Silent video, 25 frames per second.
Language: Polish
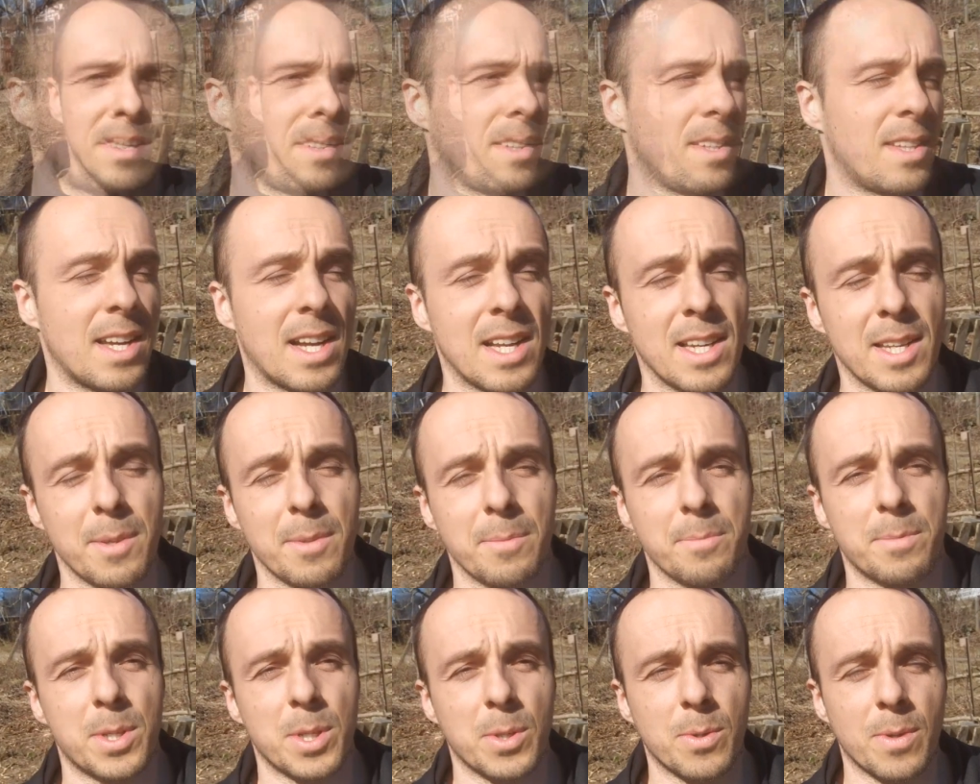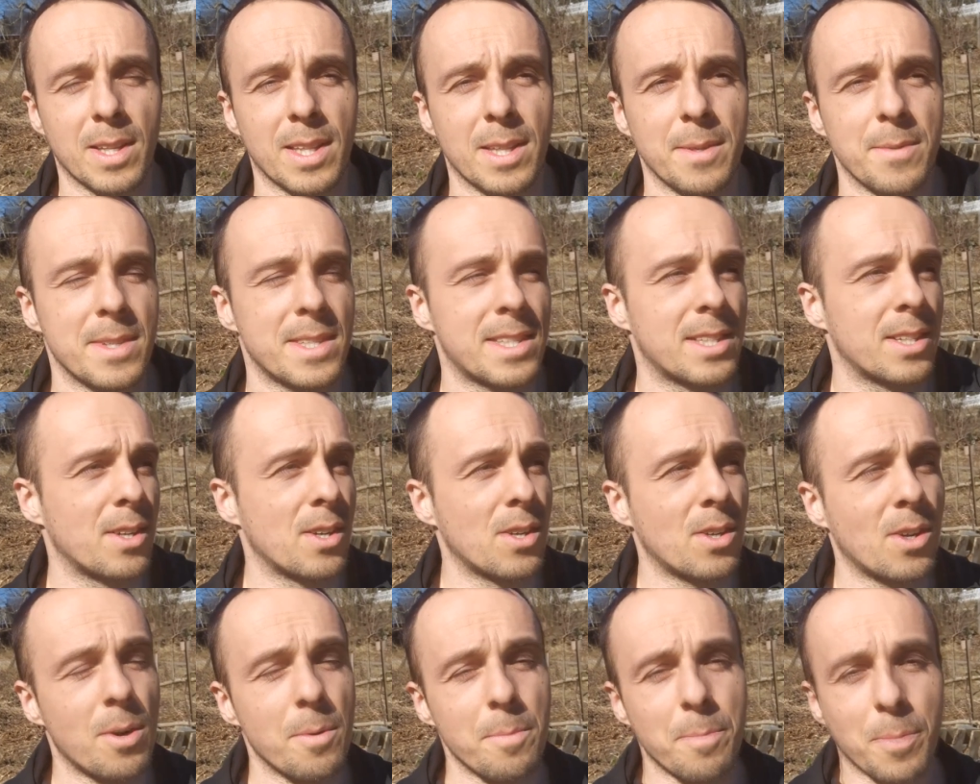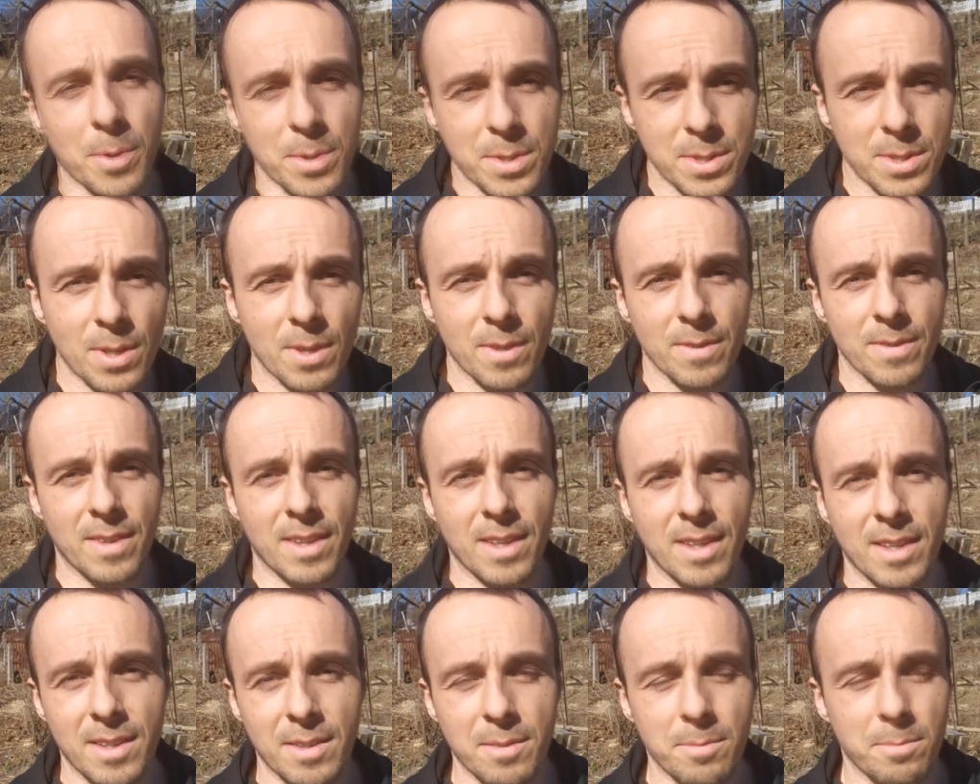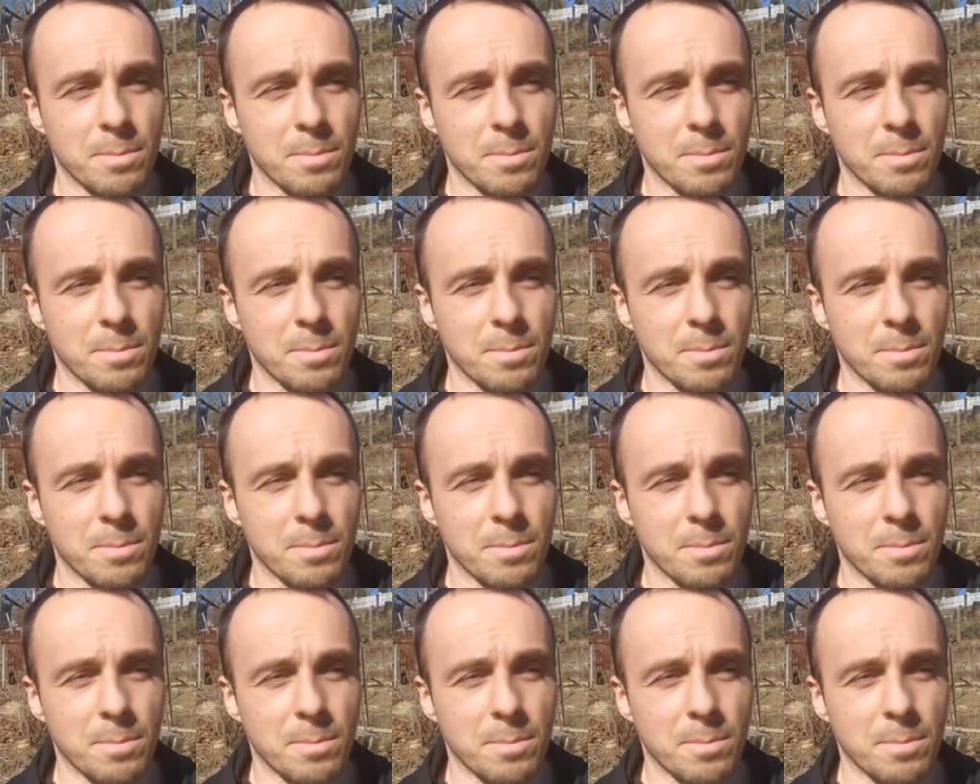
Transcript: Idealnym przykładem jest tego kompostownik.